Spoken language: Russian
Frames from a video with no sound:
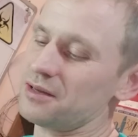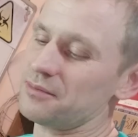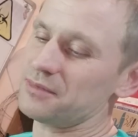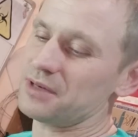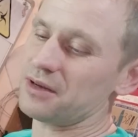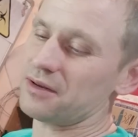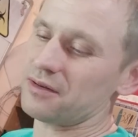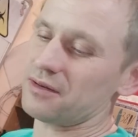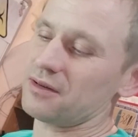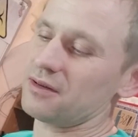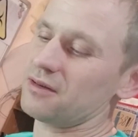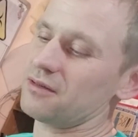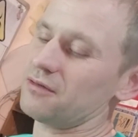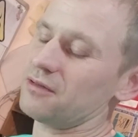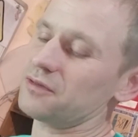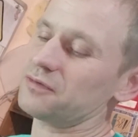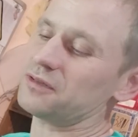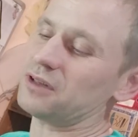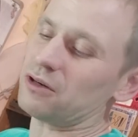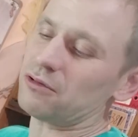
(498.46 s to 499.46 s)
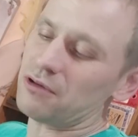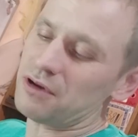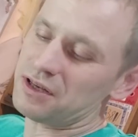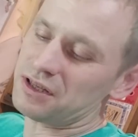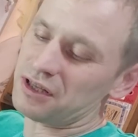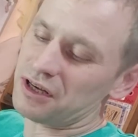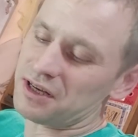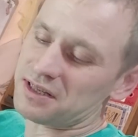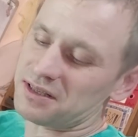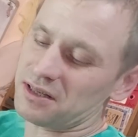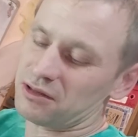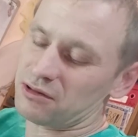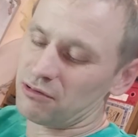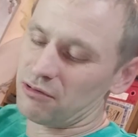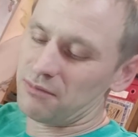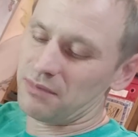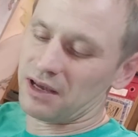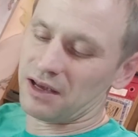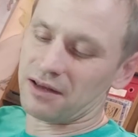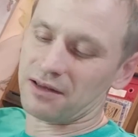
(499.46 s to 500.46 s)
она мне вот в такой интересной
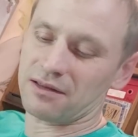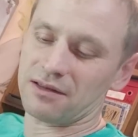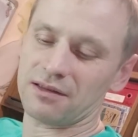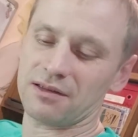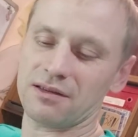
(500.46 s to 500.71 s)
трубе.